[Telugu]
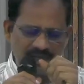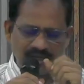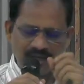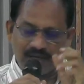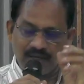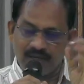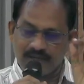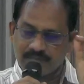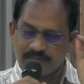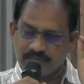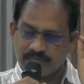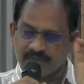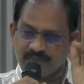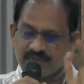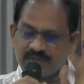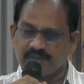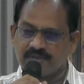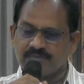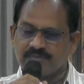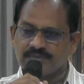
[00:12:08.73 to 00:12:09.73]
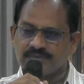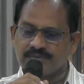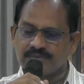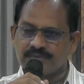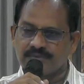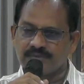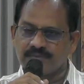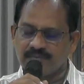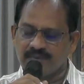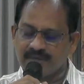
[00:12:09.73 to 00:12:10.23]
ఆత్మదేవుడు
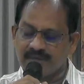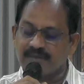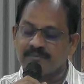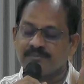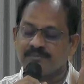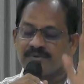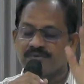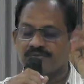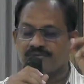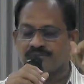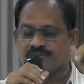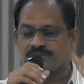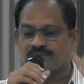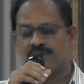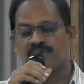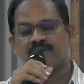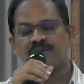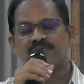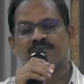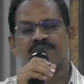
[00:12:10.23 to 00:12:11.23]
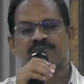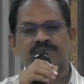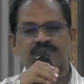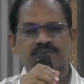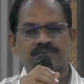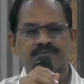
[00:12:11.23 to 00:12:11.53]
బయలుపరుస్తున్నాడు ఆ విషయం